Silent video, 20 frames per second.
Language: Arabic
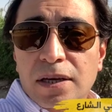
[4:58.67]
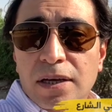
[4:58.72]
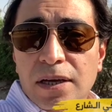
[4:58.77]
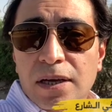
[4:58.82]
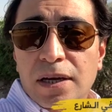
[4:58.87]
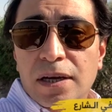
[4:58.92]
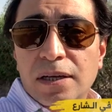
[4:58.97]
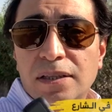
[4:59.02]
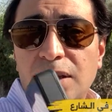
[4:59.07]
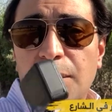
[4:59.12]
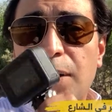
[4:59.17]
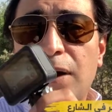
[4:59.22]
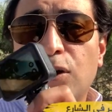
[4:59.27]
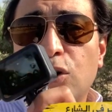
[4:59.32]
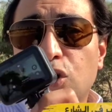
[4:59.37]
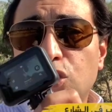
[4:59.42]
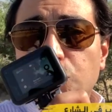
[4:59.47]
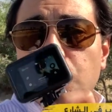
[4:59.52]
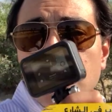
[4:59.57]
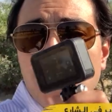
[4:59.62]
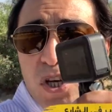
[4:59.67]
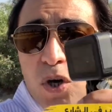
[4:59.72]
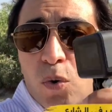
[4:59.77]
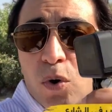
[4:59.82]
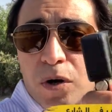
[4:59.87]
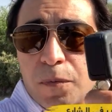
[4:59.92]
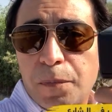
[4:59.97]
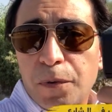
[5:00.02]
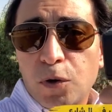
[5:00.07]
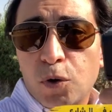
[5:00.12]
آه، طبعا انا كنت
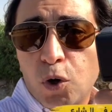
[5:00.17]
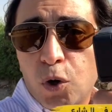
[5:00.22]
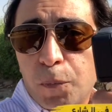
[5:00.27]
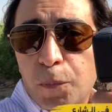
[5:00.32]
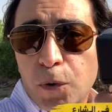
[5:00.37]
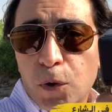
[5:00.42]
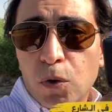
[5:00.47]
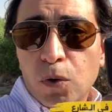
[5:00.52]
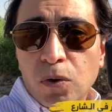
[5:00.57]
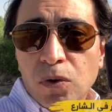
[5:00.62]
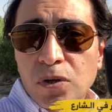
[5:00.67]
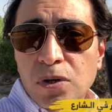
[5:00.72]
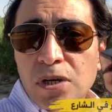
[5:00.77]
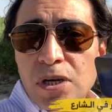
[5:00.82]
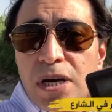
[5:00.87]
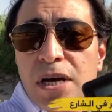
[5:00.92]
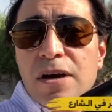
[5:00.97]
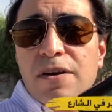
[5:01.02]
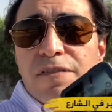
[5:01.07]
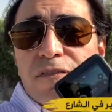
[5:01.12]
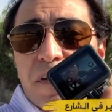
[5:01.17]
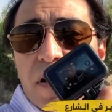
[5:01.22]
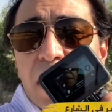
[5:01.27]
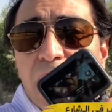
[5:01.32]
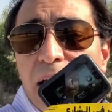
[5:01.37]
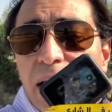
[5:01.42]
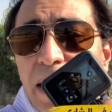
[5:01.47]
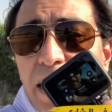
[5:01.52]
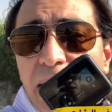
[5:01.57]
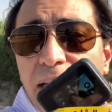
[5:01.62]
بصور بالجو برو
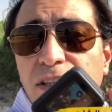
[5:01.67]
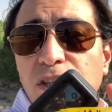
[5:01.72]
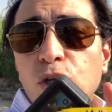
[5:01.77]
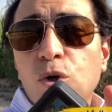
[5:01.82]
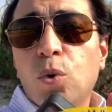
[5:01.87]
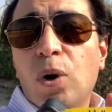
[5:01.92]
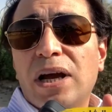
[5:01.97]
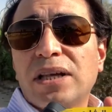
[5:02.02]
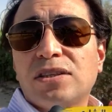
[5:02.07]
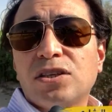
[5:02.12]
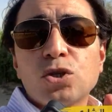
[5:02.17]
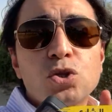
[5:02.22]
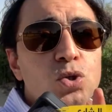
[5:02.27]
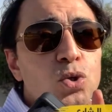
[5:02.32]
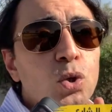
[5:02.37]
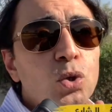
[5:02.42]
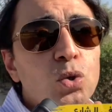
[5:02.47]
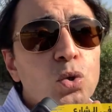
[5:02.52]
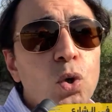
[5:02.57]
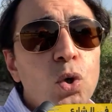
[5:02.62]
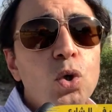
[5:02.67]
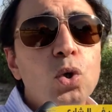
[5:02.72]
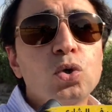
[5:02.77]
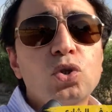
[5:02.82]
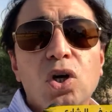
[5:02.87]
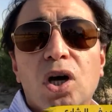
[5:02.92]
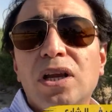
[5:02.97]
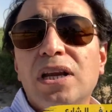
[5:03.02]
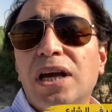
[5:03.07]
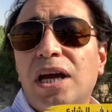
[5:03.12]
فلكن دلوقتي الصوت كله
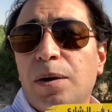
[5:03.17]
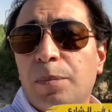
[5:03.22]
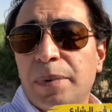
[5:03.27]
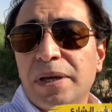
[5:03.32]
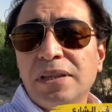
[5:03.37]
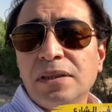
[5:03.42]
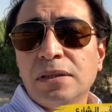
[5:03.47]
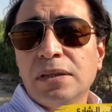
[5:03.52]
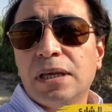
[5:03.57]
طالع من